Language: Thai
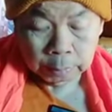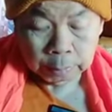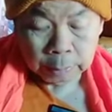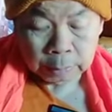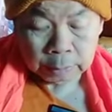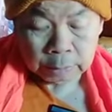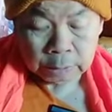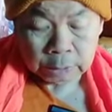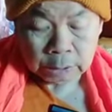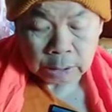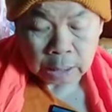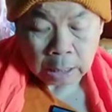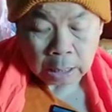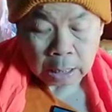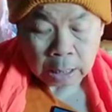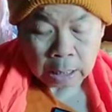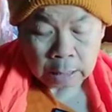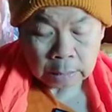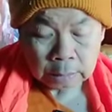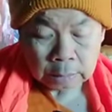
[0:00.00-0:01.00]
ปัสสา
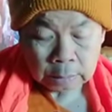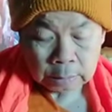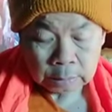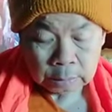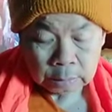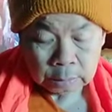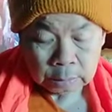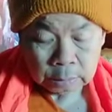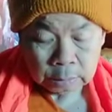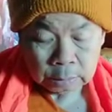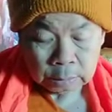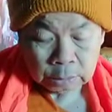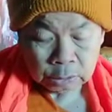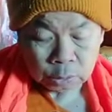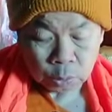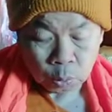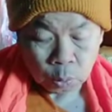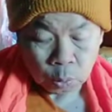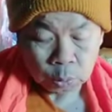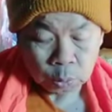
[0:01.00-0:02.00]
โส
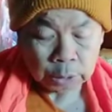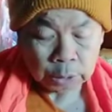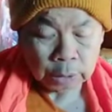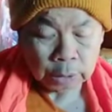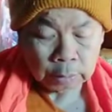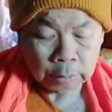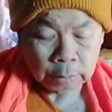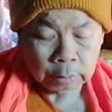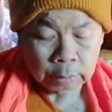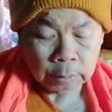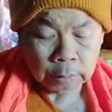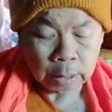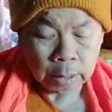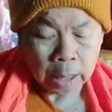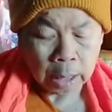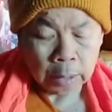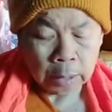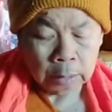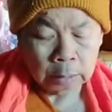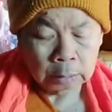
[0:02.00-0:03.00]
ติ
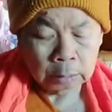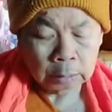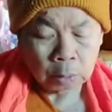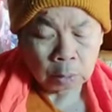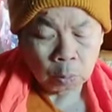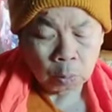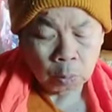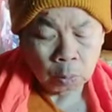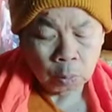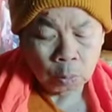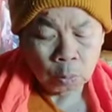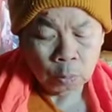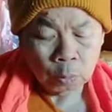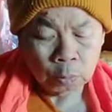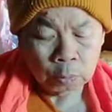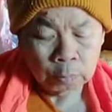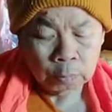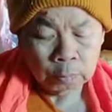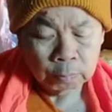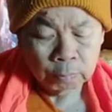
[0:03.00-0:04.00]
อันโต
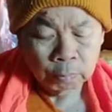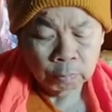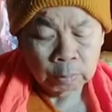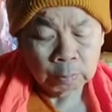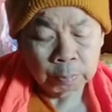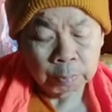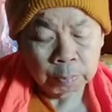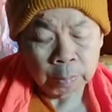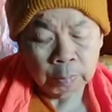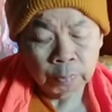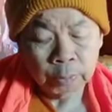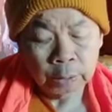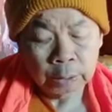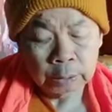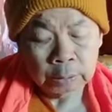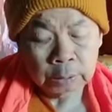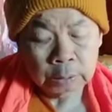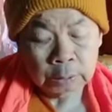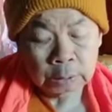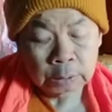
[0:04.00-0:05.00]
ปวิ
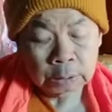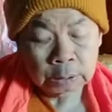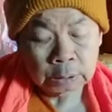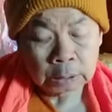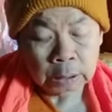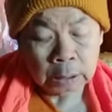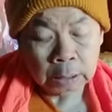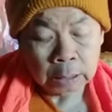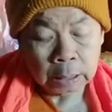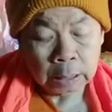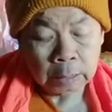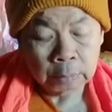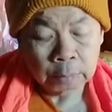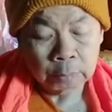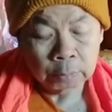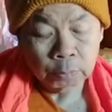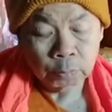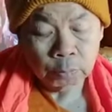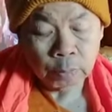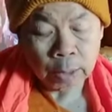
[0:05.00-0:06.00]
สนะ
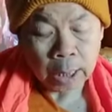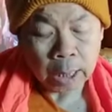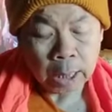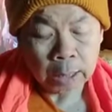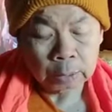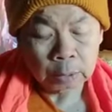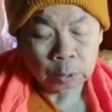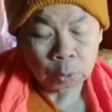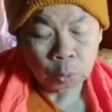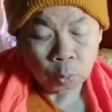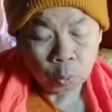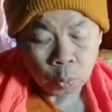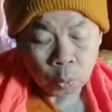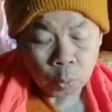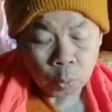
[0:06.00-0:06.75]
วาโต